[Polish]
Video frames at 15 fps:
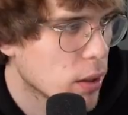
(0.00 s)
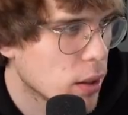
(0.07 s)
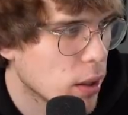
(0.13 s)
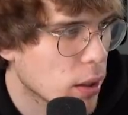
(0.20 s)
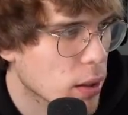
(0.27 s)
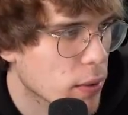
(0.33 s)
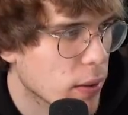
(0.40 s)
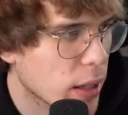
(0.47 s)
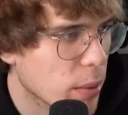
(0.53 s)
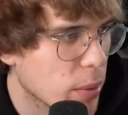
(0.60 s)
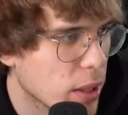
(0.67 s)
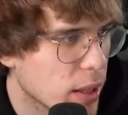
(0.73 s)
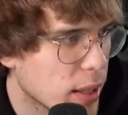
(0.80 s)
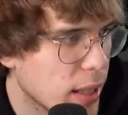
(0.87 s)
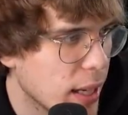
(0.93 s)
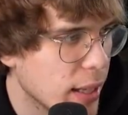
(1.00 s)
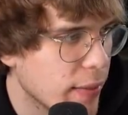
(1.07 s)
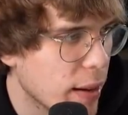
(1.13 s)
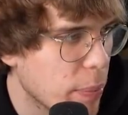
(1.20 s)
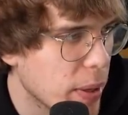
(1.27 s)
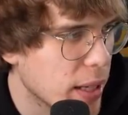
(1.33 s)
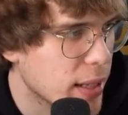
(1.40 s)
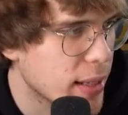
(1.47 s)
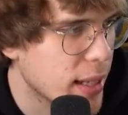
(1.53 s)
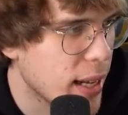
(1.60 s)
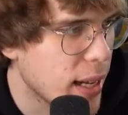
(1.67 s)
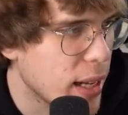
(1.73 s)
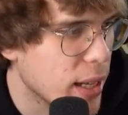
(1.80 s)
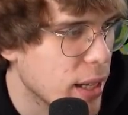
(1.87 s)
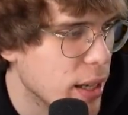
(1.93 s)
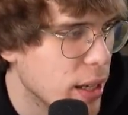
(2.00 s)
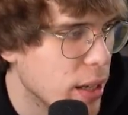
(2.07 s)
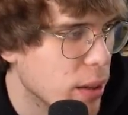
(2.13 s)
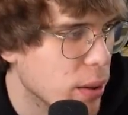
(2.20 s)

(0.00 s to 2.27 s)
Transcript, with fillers: Rozwalimy te dwa piece i